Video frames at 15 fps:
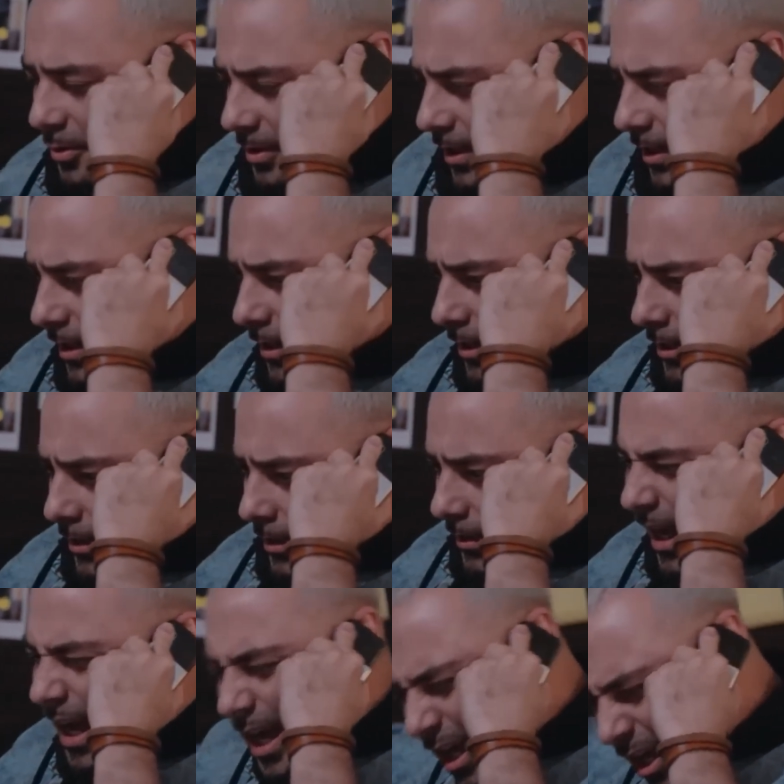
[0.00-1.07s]
böyle
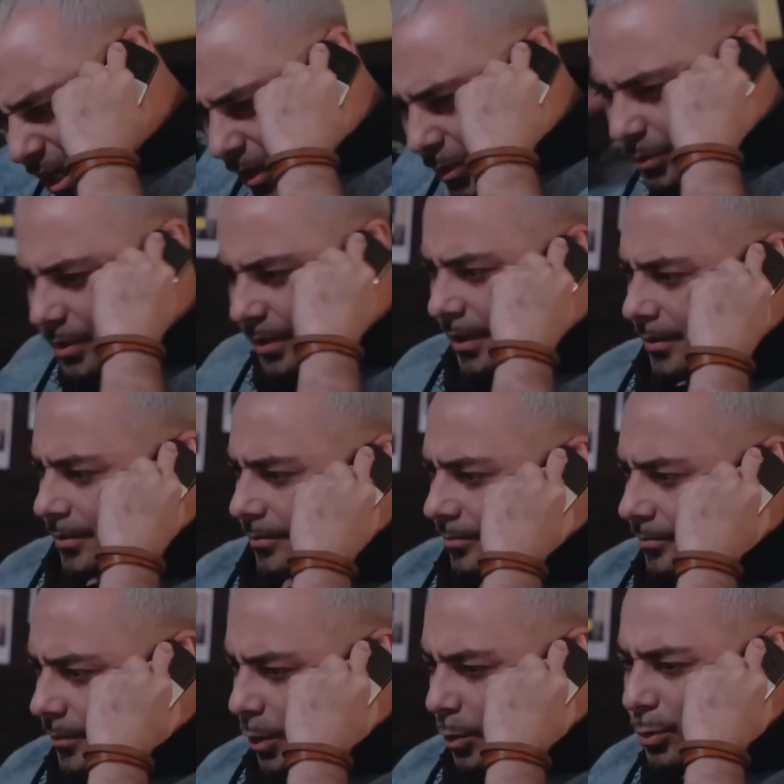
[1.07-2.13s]
daha önceden
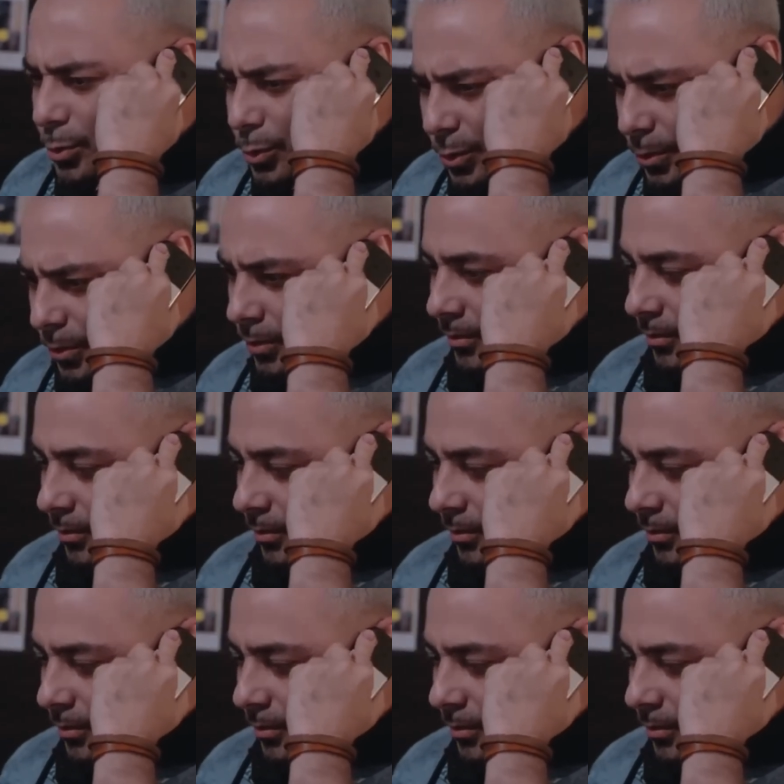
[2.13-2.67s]
görücü